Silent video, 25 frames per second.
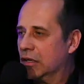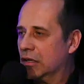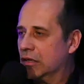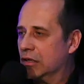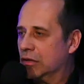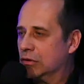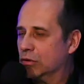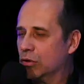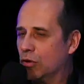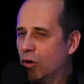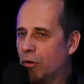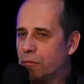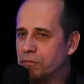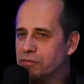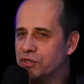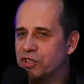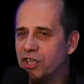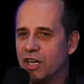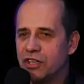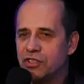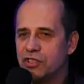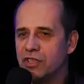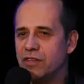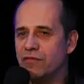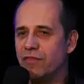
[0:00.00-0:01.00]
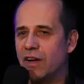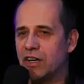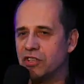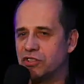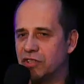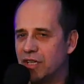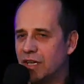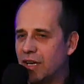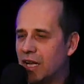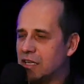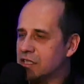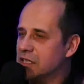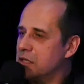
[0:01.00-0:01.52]
którą przeżywasz
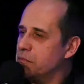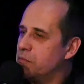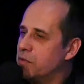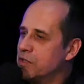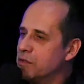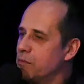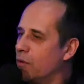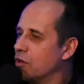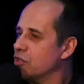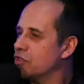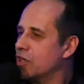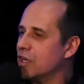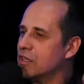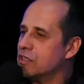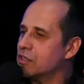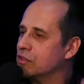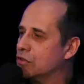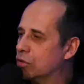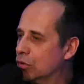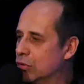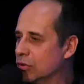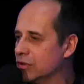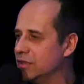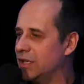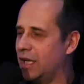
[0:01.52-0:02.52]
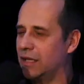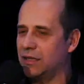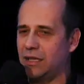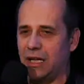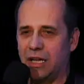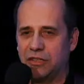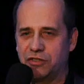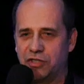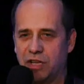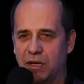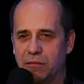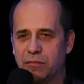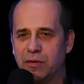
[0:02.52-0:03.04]
teraz i być może jest trudna dla
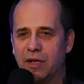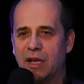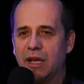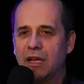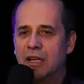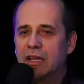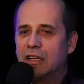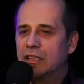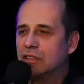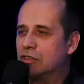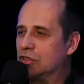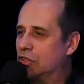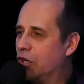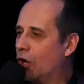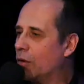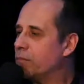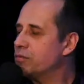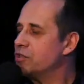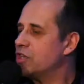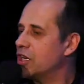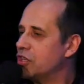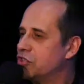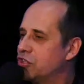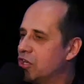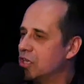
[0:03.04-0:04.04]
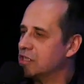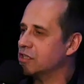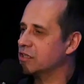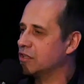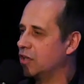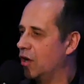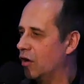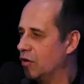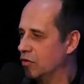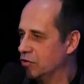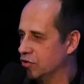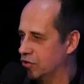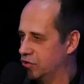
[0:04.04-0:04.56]
Ciebie, dobrze się
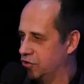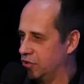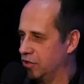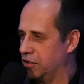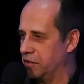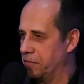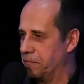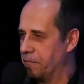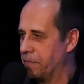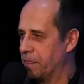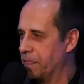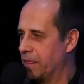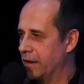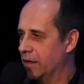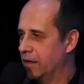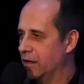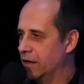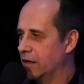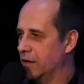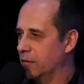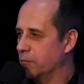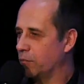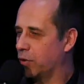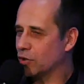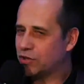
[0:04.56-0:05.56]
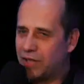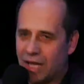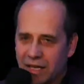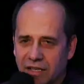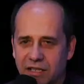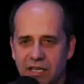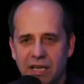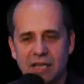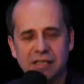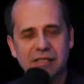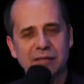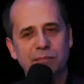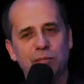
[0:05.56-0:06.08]
skończy, bo taki
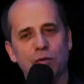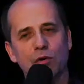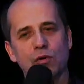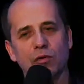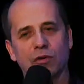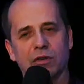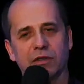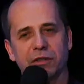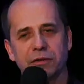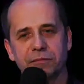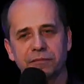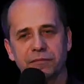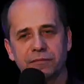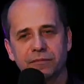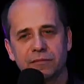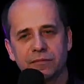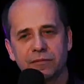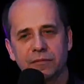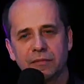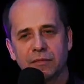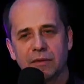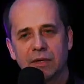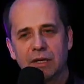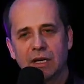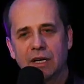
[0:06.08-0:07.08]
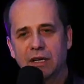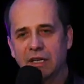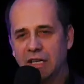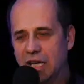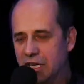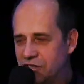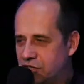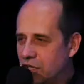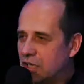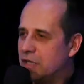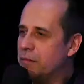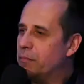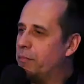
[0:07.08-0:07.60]
jest Bóg.
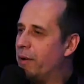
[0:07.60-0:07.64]
Jeżeli